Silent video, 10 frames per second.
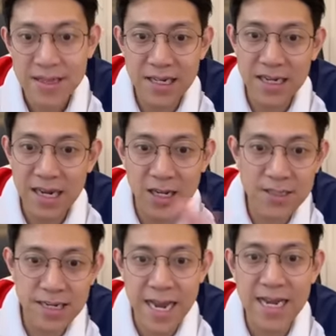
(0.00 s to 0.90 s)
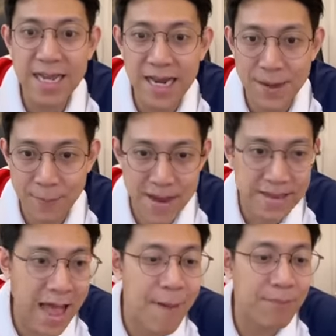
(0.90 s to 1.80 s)
ที่เหลือก็จะไล่เรียงกันไป
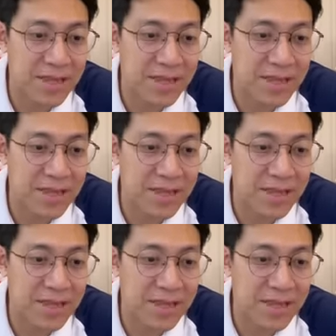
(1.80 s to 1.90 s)
ตาม